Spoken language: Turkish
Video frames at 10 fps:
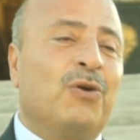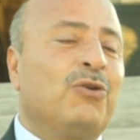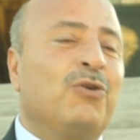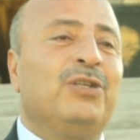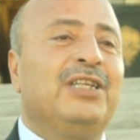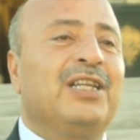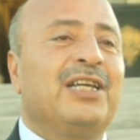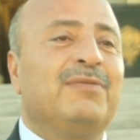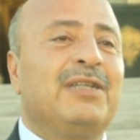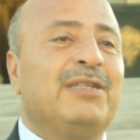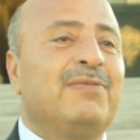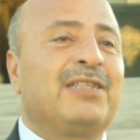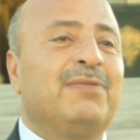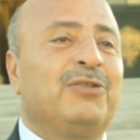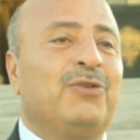ortaokul yıllarımda bir
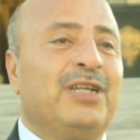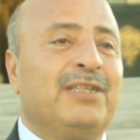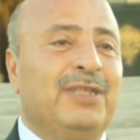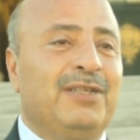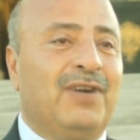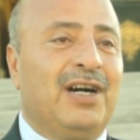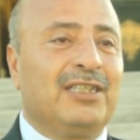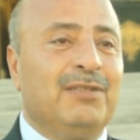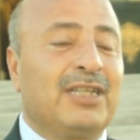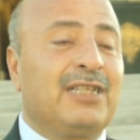matematik öğretmenim vardı.